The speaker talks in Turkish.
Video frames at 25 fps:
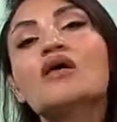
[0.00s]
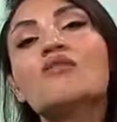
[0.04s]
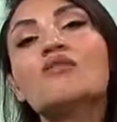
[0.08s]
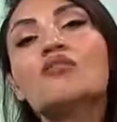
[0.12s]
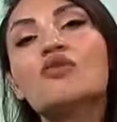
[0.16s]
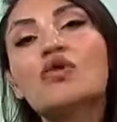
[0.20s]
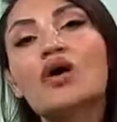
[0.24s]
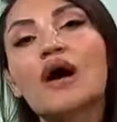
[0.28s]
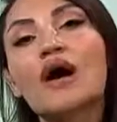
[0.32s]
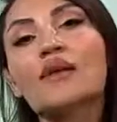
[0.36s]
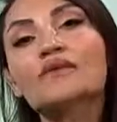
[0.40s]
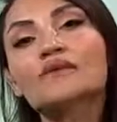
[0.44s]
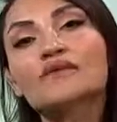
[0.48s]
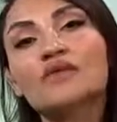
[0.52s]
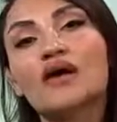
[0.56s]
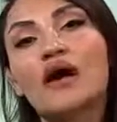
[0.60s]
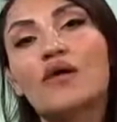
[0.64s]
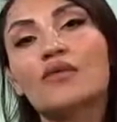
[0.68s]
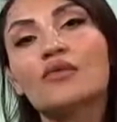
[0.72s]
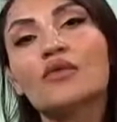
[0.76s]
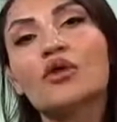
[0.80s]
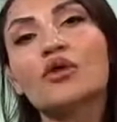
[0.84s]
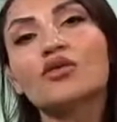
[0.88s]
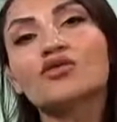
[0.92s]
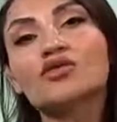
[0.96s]
Bu
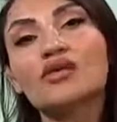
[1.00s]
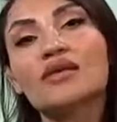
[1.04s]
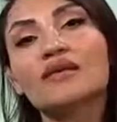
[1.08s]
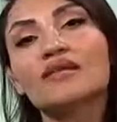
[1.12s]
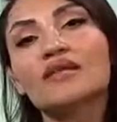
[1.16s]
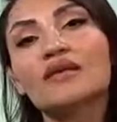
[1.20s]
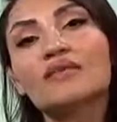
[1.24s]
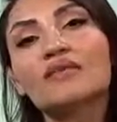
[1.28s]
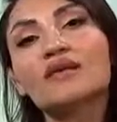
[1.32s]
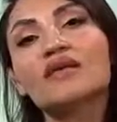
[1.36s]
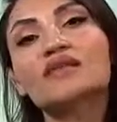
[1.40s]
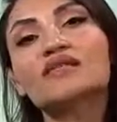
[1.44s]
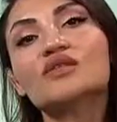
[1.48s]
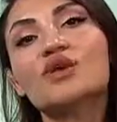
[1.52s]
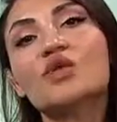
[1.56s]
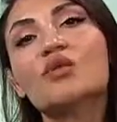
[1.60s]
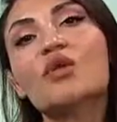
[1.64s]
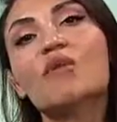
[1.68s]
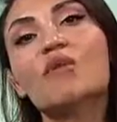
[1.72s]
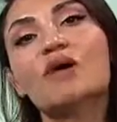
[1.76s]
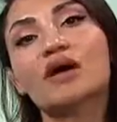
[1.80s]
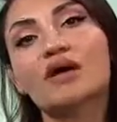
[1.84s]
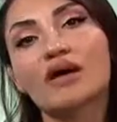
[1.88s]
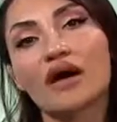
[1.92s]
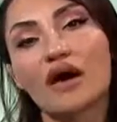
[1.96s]
kapsamda öncelikle Milli
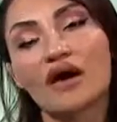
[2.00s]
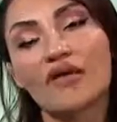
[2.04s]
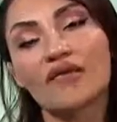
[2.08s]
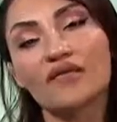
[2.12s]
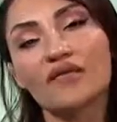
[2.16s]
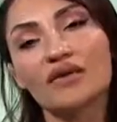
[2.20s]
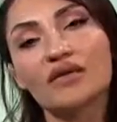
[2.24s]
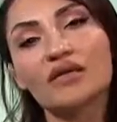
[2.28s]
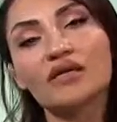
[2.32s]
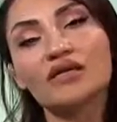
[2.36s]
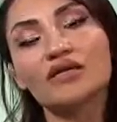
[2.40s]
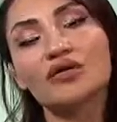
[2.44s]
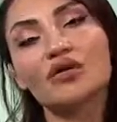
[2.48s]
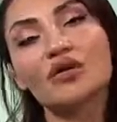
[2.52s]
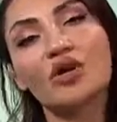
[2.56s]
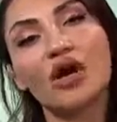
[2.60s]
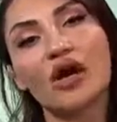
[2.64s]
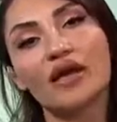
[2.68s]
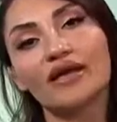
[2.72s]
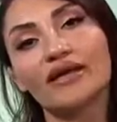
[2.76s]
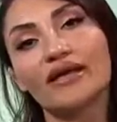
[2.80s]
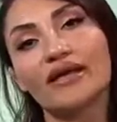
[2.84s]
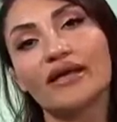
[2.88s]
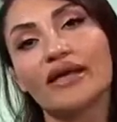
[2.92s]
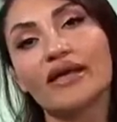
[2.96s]
Savunma Bakanlığı
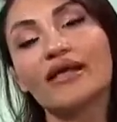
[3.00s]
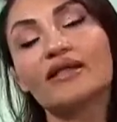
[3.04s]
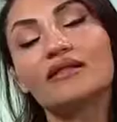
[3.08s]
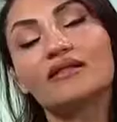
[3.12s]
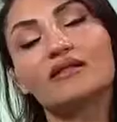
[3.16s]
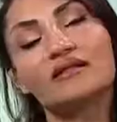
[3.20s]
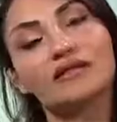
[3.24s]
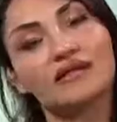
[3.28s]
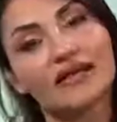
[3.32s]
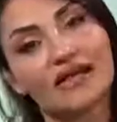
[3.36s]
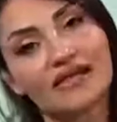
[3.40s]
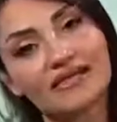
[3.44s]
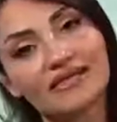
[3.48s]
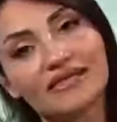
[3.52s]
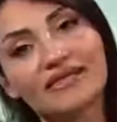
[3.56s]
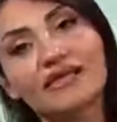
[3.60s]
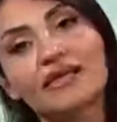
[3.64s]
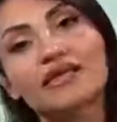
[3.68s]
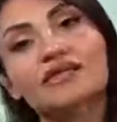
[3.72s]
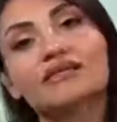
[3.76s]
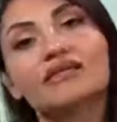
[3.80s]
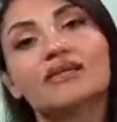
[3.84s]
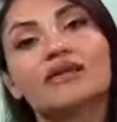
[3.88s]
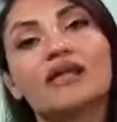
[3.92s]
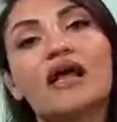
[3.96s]
Gülhane'ye eski
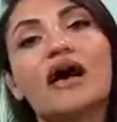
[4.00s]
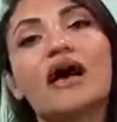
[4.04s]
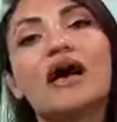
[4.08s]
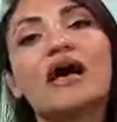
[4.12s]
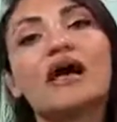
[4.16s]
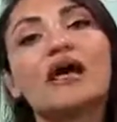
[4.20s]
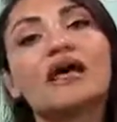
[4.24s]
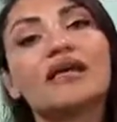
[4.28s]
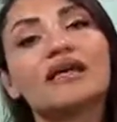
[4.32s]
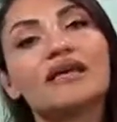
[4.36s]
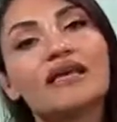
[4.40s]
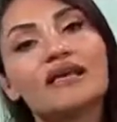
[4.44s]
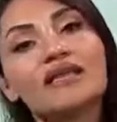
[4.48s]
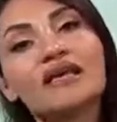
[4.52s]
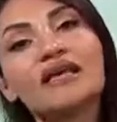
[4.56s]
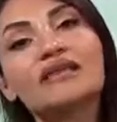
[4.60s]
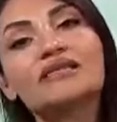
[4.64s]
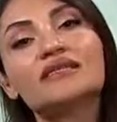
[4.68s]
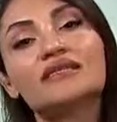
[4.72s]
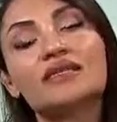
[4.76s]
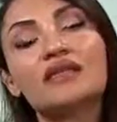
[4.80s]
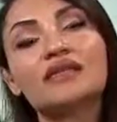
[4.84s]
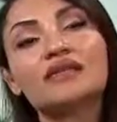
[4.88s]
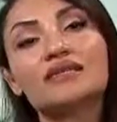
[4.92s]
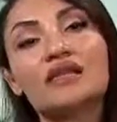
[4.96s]
adıyla yeni
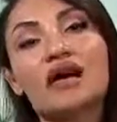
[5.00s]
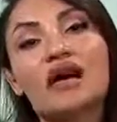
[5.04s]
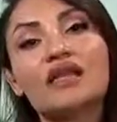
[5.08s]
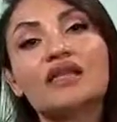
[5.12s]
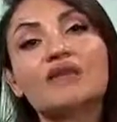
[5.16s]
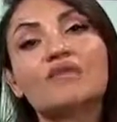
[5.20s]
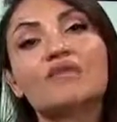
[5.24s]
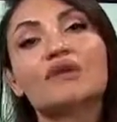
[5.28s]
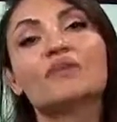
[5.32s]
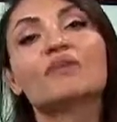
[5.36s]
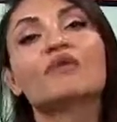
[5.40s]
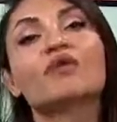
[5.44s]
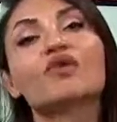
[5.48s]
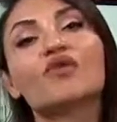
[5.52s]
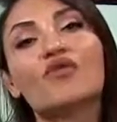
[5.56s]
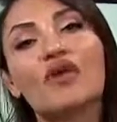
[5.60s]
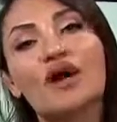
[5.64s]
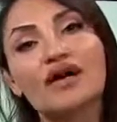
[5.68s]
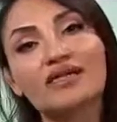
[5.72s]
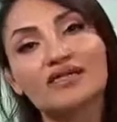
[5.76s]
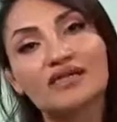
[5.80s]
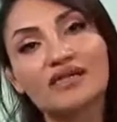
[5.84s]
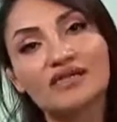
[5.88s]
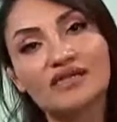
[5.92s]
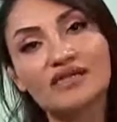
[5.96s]
adıyla Sağlık Bilimleri
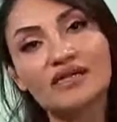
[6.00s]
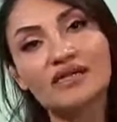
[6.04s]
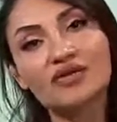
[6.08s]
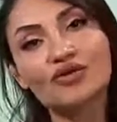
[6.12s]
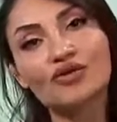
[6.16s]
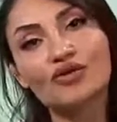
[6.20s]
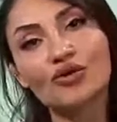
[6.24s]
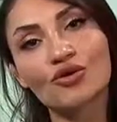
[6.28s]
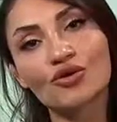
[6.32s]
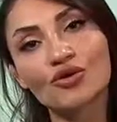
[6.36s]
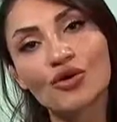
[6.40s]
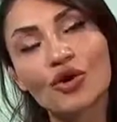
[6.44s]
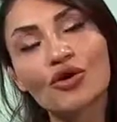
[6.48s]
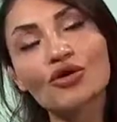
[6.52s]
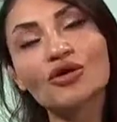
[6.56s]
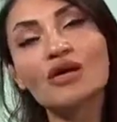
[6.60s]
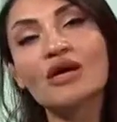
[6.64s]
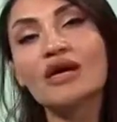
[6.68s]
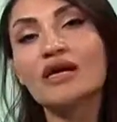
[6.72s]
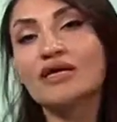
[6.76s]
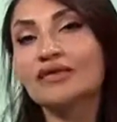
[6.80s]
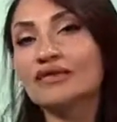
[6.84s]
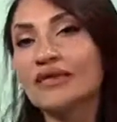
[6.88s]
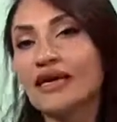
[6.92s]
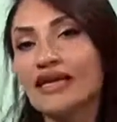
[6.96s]
Üniversitesi'ne soruyor.
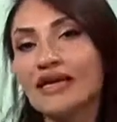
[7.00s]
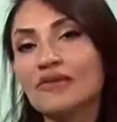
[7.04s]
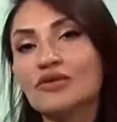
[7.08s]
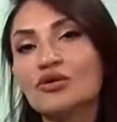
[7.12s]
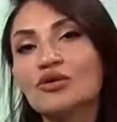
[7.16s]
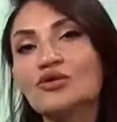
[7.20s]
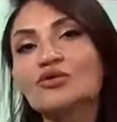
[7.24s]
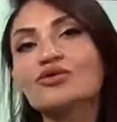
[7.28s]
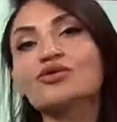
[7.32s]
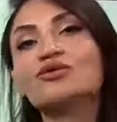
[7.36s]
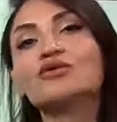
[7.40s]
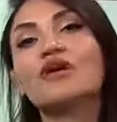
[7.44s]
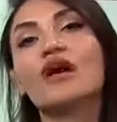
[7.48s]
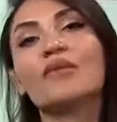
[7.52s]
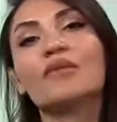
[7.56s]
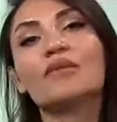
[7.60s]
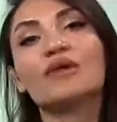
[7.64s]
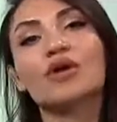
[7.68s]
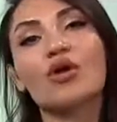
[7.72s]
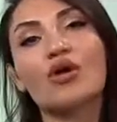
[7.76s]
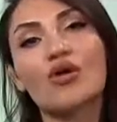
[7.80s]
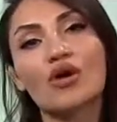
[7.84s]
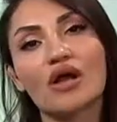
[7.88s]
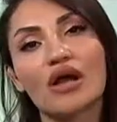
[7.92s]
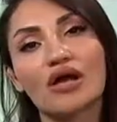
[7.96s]
Diyelim ki ödünden
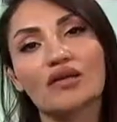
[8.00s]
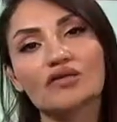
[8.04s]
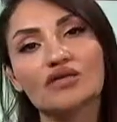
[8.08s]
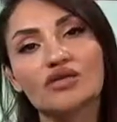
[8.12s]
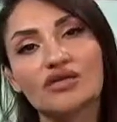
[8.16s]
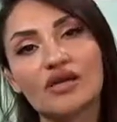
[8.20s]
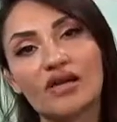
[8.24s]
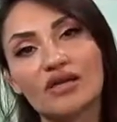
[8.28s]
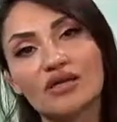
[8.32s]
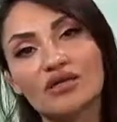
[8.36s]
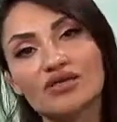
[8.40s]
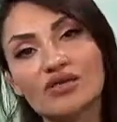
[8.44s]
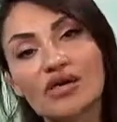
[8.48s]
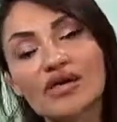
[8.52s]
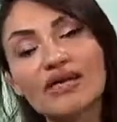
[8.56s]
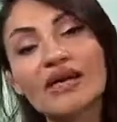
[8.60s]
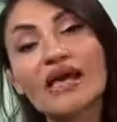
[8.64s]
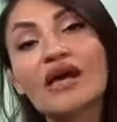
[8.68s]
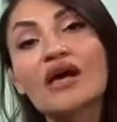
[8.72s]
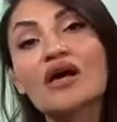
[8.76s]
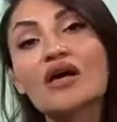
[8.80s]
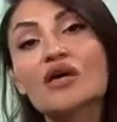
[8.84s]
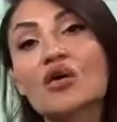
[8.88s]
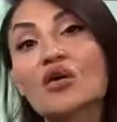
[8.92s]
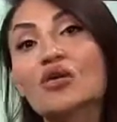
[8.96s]
bir öğrenci
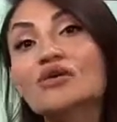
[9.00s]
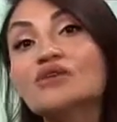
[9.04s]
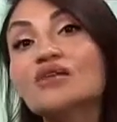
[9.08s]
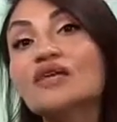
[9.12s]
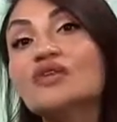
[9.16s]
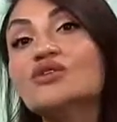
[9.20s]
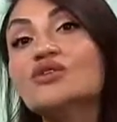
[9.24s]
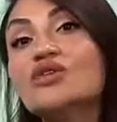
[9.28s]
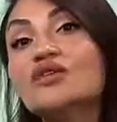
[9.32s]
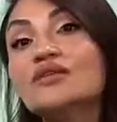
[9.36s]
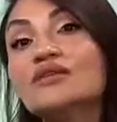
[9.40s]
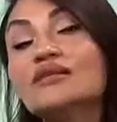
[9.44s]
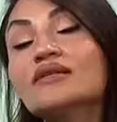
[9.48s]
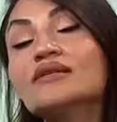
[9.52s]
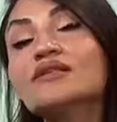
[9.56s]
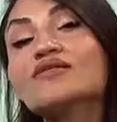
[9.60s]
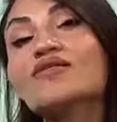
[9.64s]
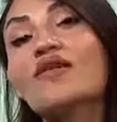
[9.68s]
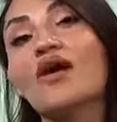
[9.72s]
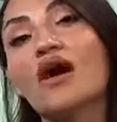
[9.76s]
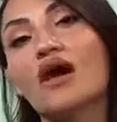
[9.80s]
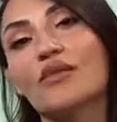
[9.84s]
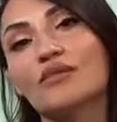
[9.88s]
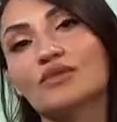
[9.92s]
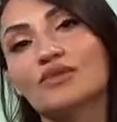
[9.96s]
gelecek.
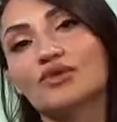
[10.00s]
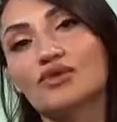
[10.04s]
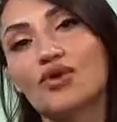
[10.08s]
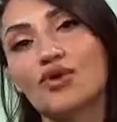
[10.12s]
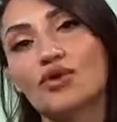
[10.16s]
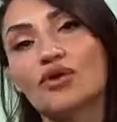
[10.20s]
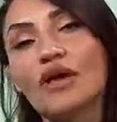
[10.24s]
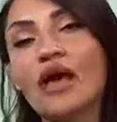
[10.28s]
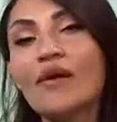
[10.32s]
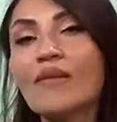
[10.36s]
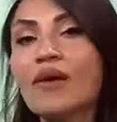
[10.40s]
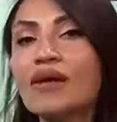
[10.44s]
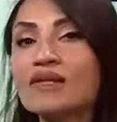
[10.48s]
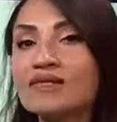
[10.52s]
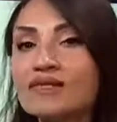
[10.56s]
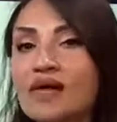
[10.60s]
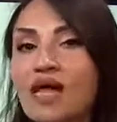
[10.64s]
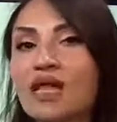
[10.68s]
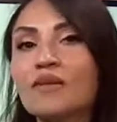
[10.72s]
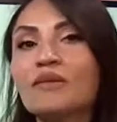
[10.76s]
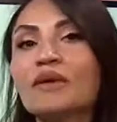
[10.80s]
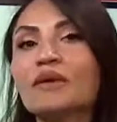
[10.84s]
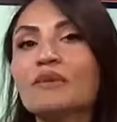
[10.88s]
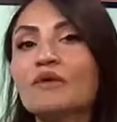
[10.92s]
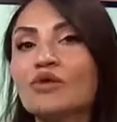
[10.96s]
Kontenjanınız var mı diyor. Hemen
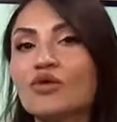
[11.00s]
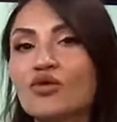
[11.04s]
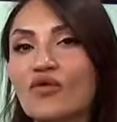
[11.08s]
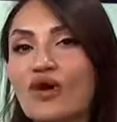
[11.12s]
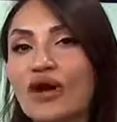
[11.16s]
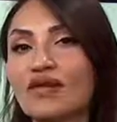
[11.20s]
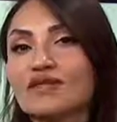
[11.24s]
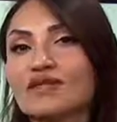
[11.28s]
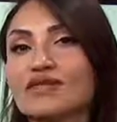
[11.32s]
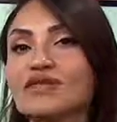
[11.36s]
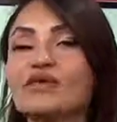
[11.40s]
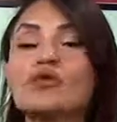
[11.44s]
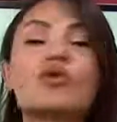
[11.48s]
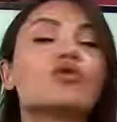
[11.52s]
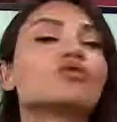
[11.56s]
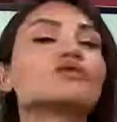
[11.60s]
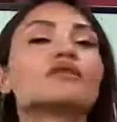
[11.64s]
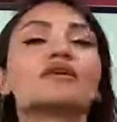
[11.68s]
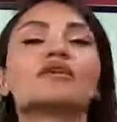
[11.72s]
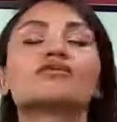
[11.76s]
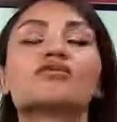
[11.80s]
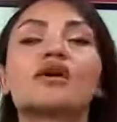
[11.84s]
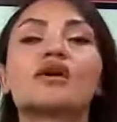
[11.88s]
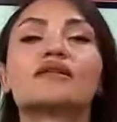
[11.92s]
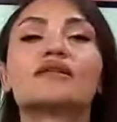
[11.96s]
Sağlık Bilimleri Üniversitesi
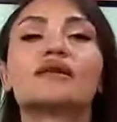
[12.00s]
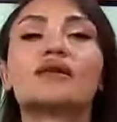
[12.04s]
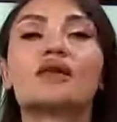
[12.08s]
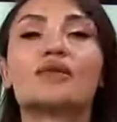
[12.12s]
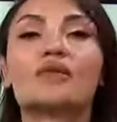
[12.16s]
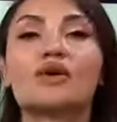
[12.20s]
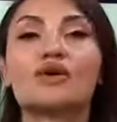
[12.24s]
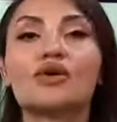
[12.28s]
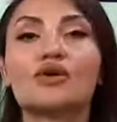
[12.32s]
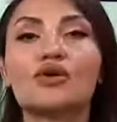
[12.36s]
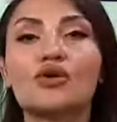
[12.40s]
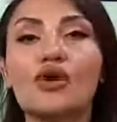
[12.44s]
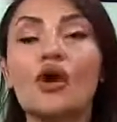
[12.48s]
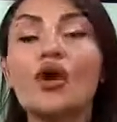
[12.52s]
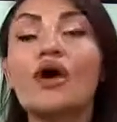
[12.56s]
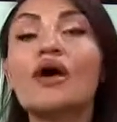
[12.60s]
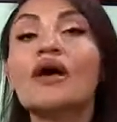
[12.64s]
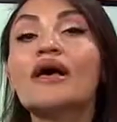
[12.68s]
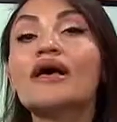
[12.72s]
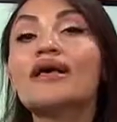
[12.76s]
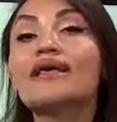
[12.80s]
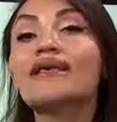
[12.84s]
kontenjanlarına bakıyor.